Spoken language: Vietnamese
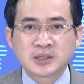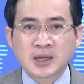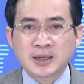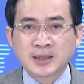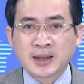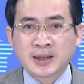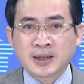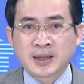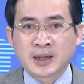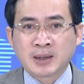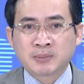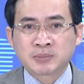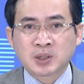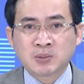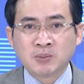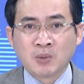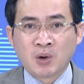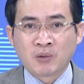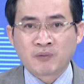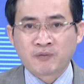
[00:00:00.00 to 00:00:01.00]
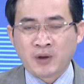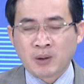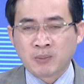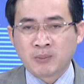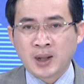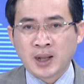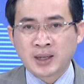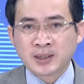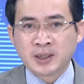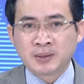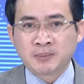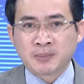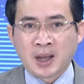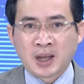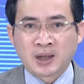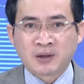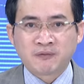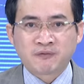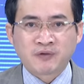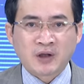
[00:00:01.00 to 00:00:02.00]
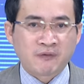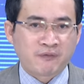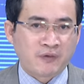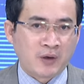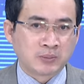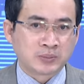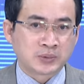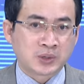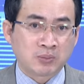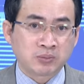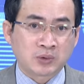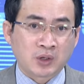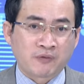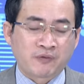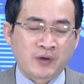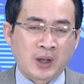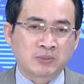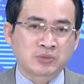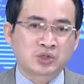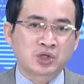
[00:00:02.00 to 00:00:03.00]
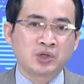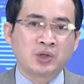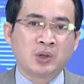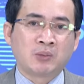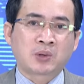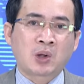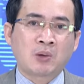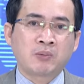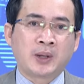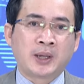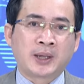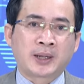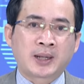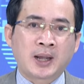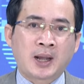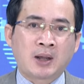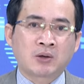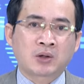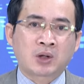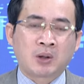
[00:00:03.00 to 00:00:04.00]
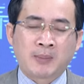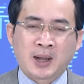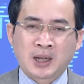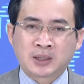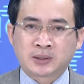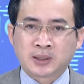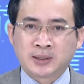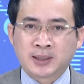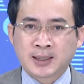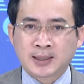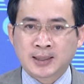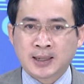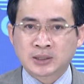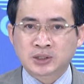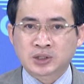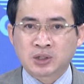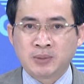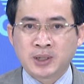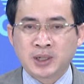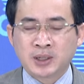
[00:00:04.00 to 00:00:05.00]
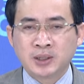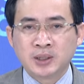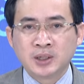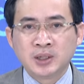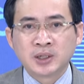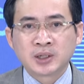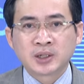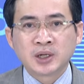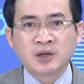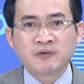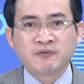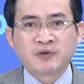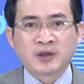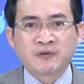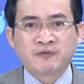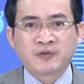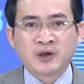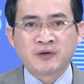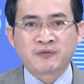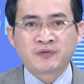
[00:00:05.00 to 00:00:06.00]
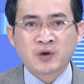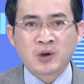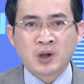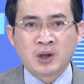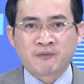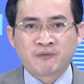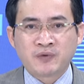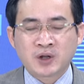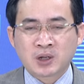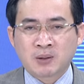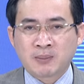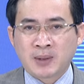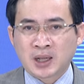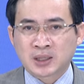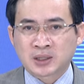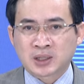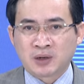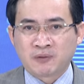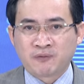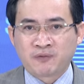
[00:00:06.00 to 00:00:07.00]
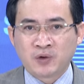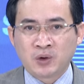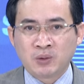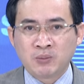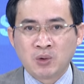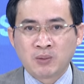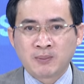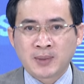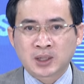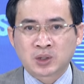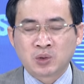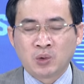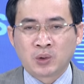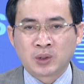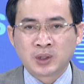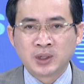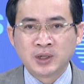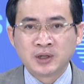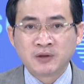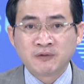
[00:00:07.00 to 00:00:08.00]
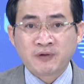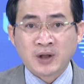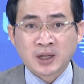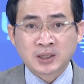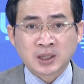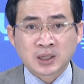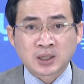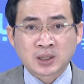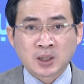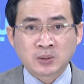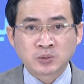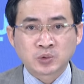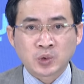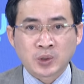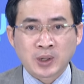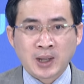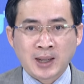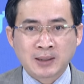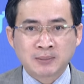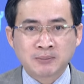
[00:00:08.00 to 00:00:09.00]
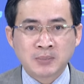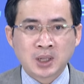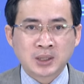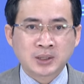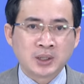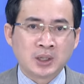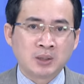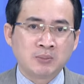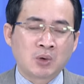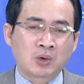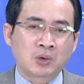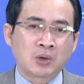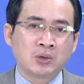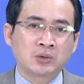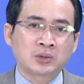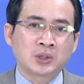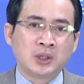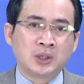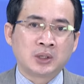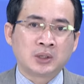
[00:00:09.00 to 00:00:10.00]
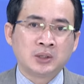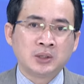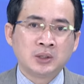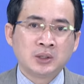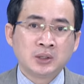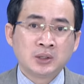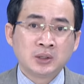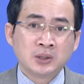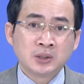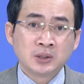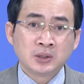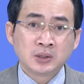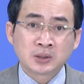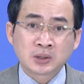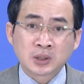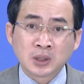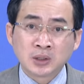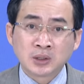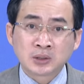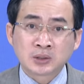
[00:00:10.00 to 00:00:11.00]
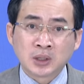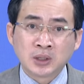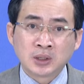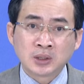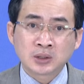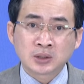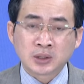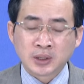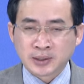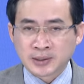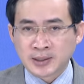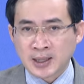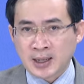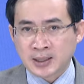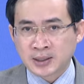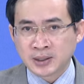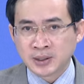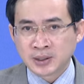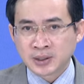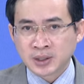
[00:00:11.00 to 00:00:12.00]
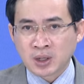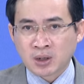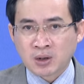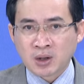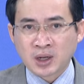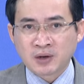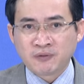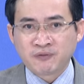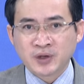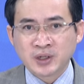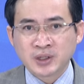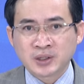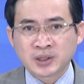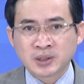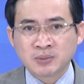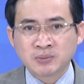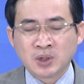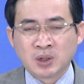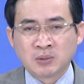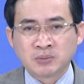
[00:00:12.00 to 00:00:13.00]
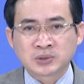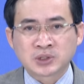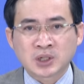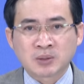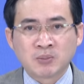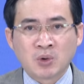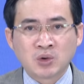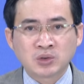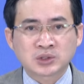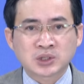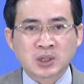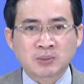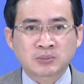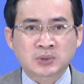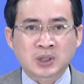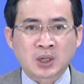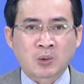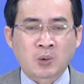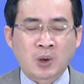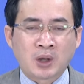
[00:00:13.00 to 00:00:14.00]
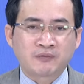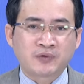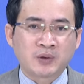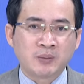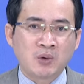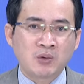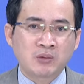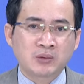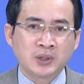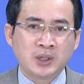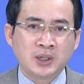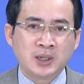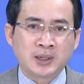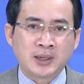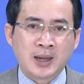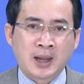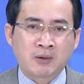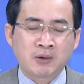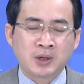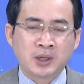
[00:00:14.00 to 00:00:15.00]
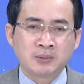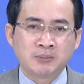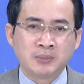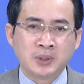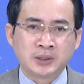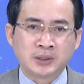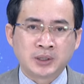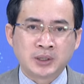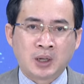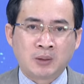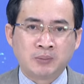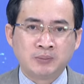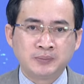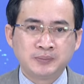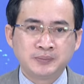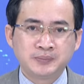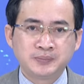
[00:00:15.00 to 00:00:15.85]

Sáng nay ngày 5 tháng 1, Phòng An ninh mạng và Phòng chống tội phạm sử dụng công nghệ cao Công an tỉnh Đắk lắc cho biết, đơn vị vừa phối hợp với Công an thành phố Buôn Ma Thuột phá thành công chuyên án bắt giữ một đối tượng từ tỉnh Tiền Giang đã có hành vi chiếm dụng trên 400 tài khoản Facebook để lừa đảo hơn 10 tỷ đồng.